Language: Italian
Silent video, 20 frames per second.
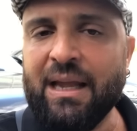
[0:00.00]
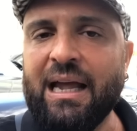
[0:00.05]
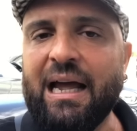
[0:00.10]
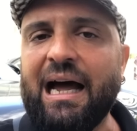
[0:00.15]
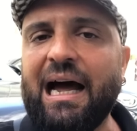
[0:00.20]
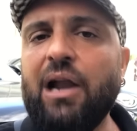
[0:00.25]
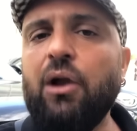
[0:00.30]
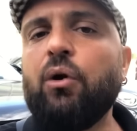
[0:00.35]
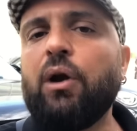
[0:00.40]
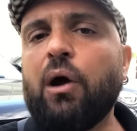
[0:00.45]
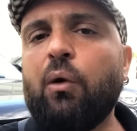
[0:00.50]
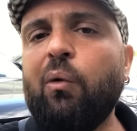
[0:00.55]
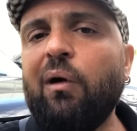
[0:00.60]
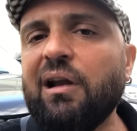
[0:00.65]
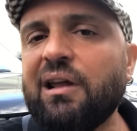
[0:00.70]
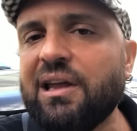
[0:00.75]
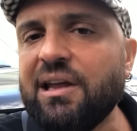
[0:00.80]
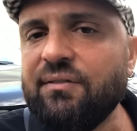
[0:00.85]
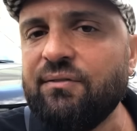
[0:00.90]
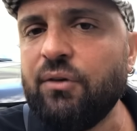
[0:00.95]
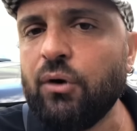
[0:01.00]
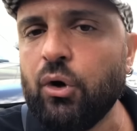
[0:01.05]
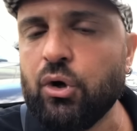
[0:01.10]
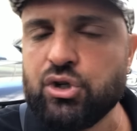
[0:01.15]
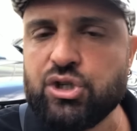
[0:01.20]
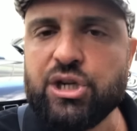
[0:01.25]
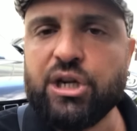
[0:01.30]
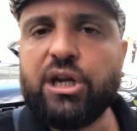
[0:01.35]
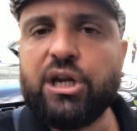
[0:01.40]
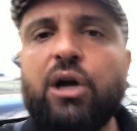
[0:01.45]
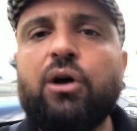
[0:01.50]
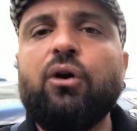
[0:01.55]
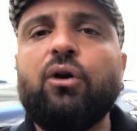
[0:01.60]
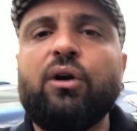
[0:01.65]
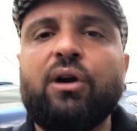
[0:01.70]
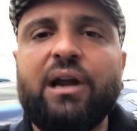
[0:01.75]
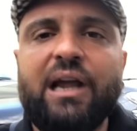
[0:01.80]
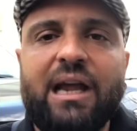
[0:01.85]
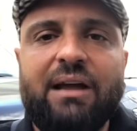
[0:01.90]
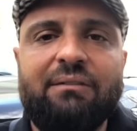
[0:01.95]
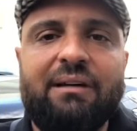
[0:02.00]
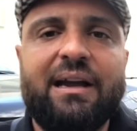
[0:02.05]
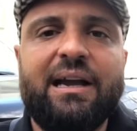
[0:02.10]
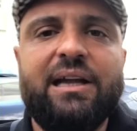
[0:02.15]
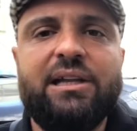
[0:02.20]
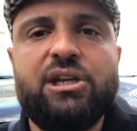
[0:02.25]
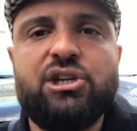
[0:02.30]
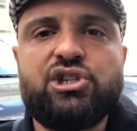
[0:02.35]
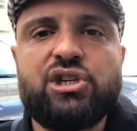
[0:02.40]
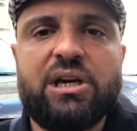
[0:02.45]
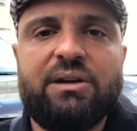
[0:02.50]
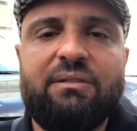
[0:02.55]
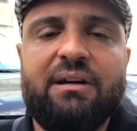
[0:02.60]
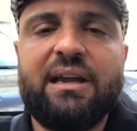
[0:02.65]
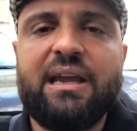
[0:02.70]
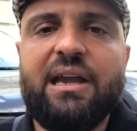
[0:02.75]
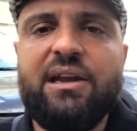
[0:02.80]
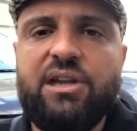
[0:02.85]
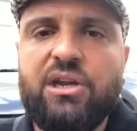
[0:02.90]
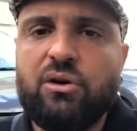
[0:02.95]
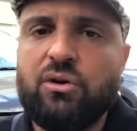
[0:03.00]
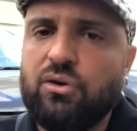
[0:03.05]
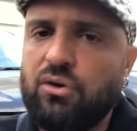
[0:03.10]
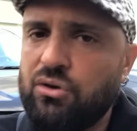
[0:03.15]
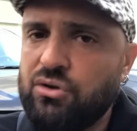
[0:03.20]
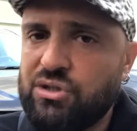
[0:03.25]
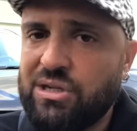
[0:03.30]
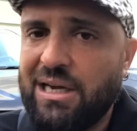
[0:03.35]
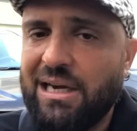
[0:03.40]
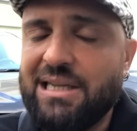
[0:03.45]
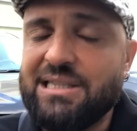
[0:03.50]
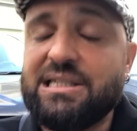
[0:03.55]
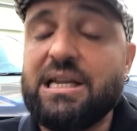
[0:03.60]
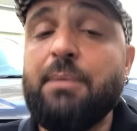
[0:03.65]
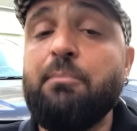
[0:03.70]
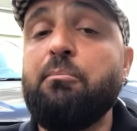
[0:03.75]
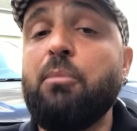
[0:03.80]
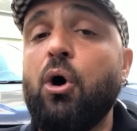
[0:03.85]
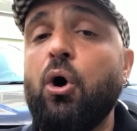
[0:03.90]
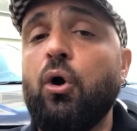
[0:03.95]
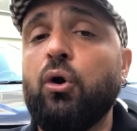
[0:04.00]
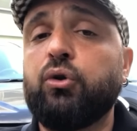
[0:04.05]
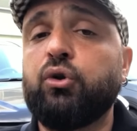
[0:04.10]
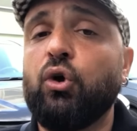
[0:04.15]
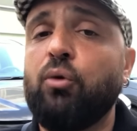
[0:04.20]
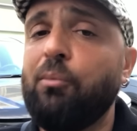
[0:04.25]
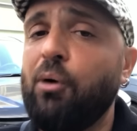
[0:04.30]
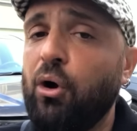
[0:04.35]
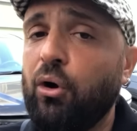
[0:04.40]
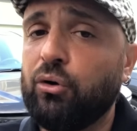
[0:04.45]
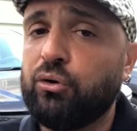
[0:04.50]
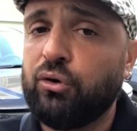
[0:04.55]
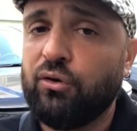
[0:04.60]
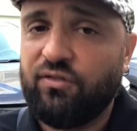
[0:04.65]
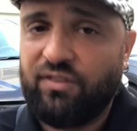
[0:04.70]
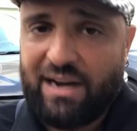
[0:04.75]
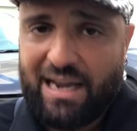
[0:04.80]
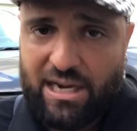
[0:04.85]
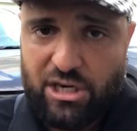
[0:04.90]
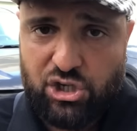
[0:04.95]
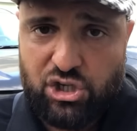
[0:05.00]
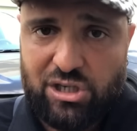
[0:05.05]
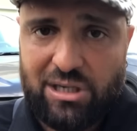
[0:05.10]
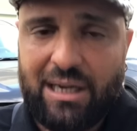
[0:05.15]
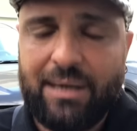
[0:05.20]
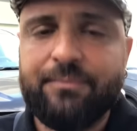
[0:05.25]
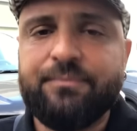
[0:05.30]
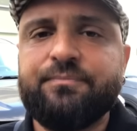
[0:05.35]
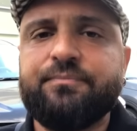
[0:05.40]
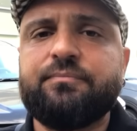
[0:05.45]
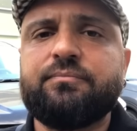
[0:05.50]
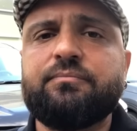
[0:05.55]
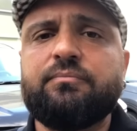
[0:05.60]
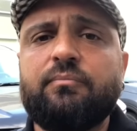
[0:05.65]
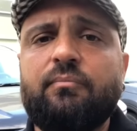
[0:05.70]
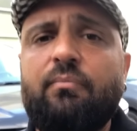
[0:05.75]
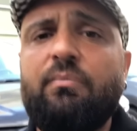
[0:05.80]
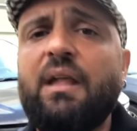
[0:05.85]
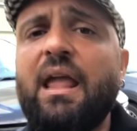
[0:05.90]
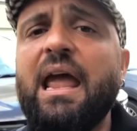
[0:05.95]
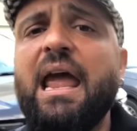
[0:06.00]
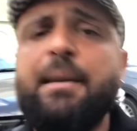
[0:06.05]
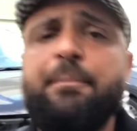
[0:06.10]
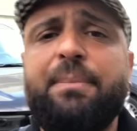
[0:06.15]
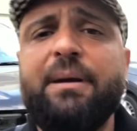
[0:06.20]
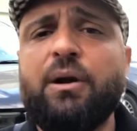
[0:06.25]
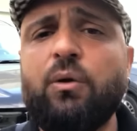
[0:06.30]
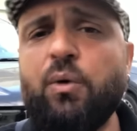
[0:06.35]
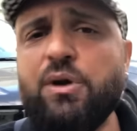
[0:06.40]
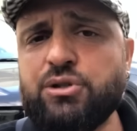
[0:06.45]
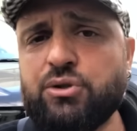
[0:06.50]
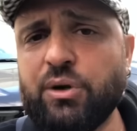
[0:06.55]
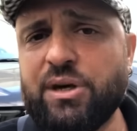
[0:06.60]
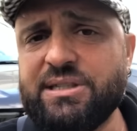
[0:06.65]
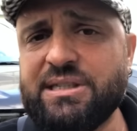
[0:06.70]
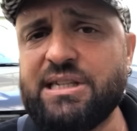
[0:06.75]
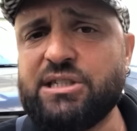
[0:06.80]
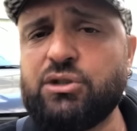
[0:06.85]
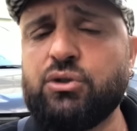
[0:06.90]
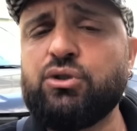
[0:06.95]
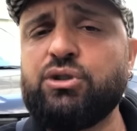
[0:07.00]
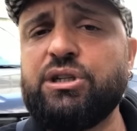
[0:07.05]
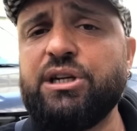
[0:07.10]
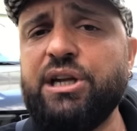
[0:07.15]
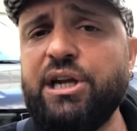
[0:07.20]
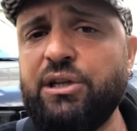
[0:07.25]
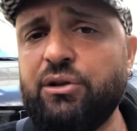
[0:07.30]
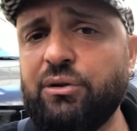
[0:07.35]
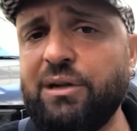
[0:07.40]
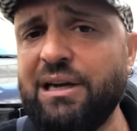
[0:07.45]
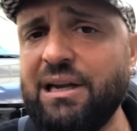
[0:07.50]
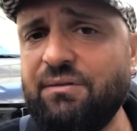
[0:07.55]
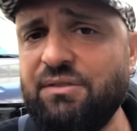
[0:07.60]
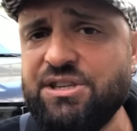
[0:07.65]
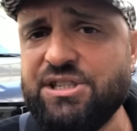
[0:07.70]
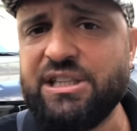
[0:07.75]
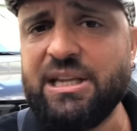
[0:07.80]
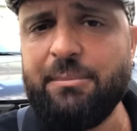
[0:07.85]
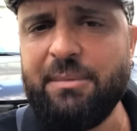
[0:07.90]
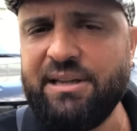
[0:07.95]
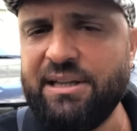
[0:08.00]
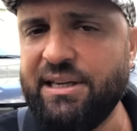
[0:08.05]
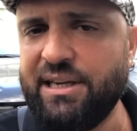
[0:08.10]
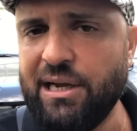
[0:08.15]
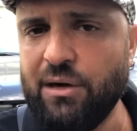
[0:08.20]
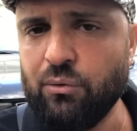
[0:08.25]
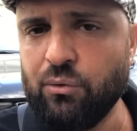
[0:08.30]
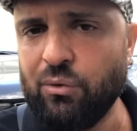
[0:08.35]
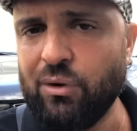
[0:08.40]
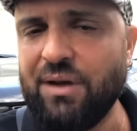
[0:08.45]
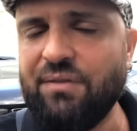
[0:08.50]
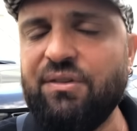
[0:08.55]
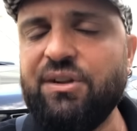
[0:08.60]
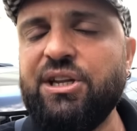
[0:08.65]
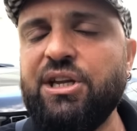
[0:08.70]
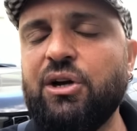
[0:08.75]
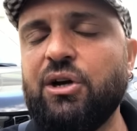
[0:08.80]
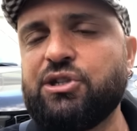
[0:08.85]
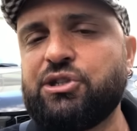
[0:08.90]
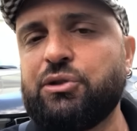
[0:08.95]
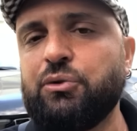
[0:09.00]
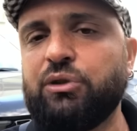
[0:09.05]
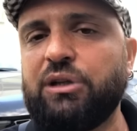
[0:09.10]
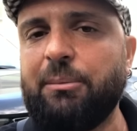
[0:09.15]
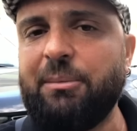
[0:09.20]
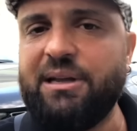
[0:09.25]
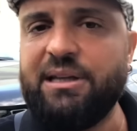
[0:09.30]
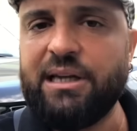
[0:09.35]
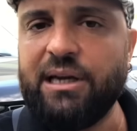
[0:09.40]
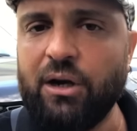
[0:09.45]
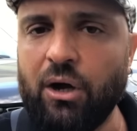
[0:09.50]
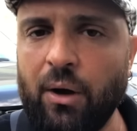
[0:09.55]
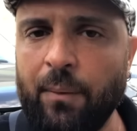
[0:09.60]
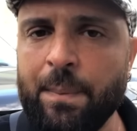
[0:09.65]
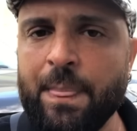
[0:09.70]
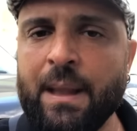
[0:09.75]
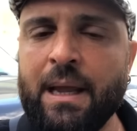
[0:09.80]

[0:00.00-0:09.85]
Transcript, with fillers: Allora qualche voce correva, che diceva che Nico Gonzalez è molto molto fragile, è per questo che sta sostenendo delle visite mediche lunghe, vi dico assolutamente no,